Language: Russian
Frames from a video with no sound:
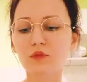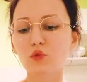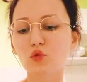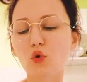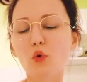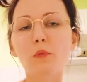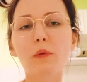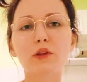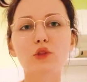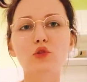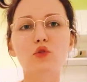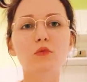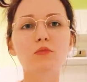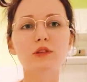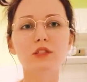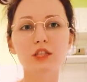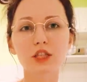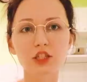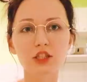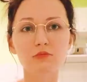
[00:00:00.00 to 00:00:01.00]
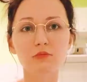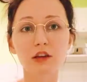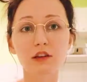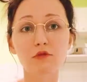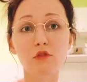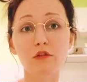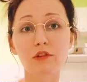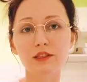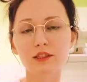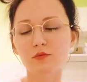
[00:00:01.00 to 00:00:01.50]
то потом где же мы
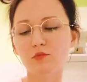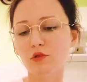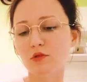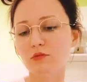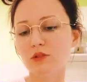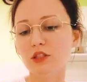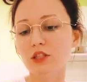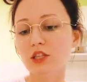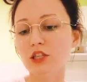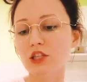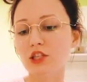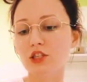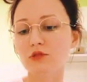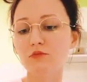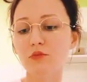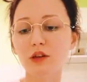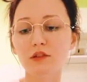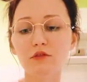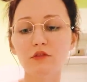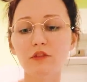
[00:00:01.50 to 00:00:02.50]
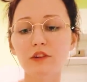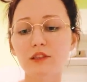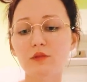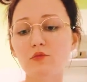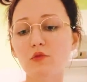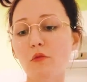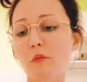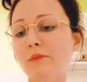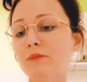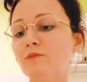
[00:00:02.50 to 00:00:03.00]
его возьмем, где же мы его
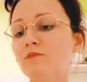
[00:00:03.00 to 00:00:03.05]
возьмем?